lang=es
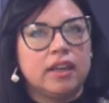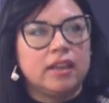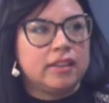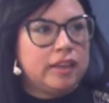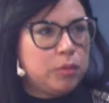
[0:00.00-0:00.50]

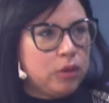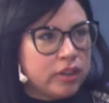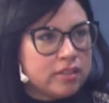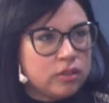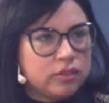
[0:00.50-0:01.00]
Eh, tenemos
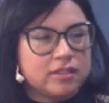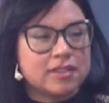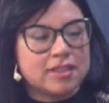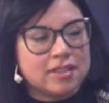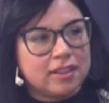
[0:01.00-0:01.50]
lo que son
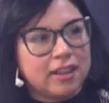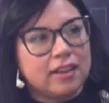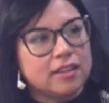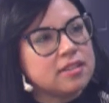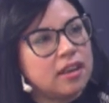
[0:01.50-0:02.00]
60
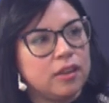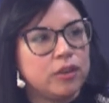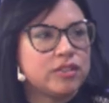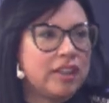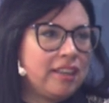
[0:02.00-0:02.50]

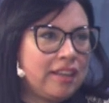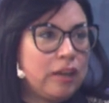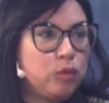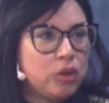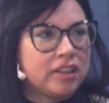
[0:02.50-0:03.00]
egresados,
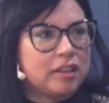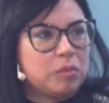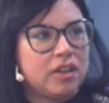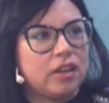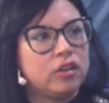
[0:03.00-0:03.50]
alumnos que
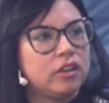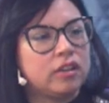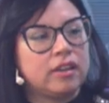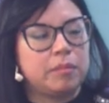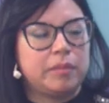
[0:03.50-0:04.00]
terminaron
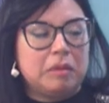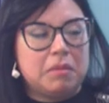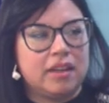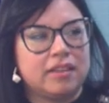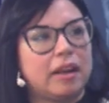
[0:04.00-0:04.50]
este
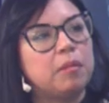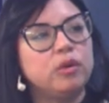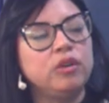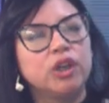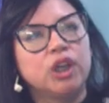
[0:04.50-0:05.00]
primer
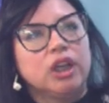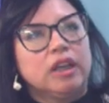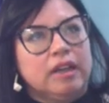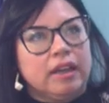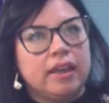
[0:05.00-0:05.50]
tramo. Claro.
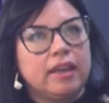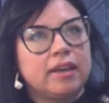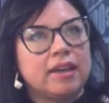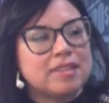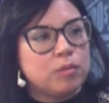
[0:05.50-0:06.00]

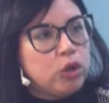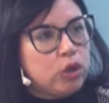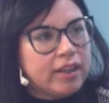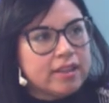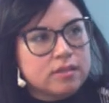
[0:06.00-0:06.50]
Eh, hacemos
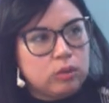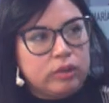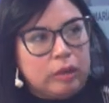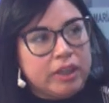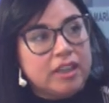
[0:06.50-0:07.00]
lo que es
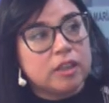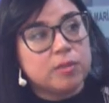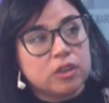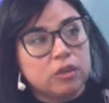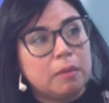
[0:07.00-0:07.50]
una
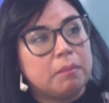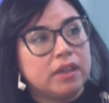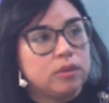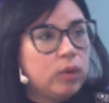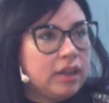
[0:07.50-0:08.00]
preinscripción
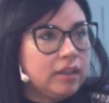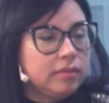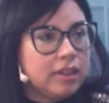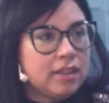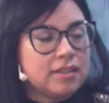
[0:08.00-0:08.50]

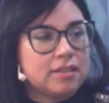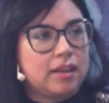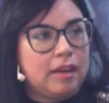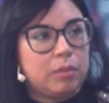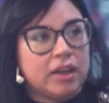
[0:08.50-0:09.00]
virtual, es
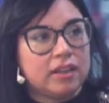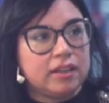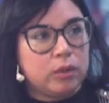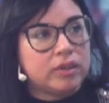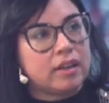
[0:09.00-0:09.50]
decir, en la
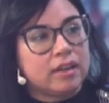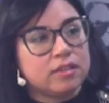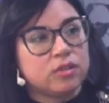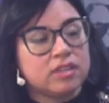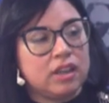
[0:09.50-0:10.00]
página, en nuestras
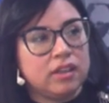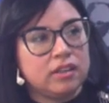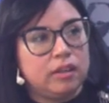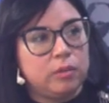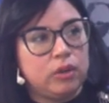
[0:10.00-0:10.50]
redes sociales
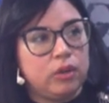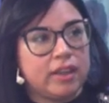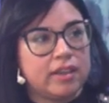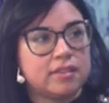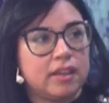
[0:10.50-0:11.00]
tenemos
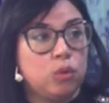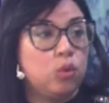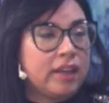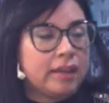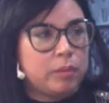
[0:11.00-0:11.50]
lo que es eh,
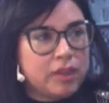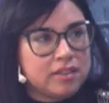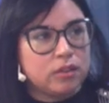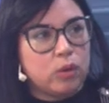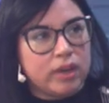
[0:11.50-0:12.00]

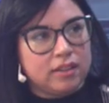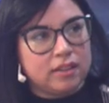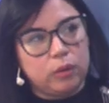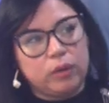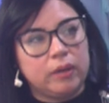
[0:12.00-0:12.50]

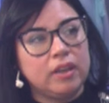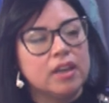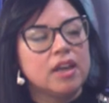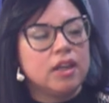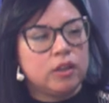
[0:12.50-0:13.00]
149,
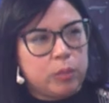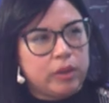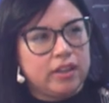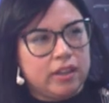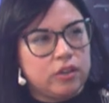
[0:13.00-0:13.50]
nos
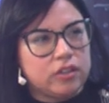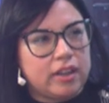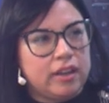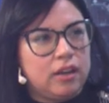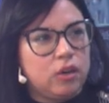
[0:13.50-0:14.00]
pueden
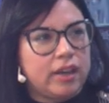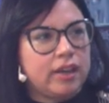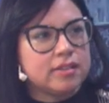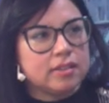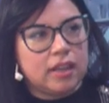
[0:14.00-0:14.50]
encontrar en lo
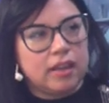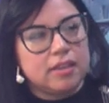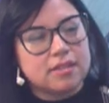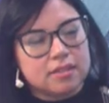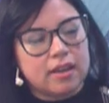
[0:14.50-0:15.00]
que es eh,
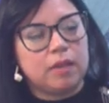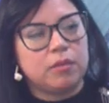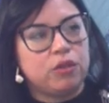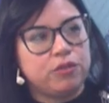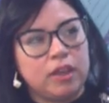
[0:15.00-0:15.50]

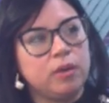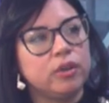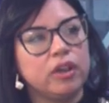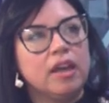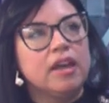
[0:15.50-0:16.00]
Instagram o
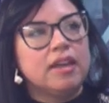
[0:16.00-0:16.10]
Facebook.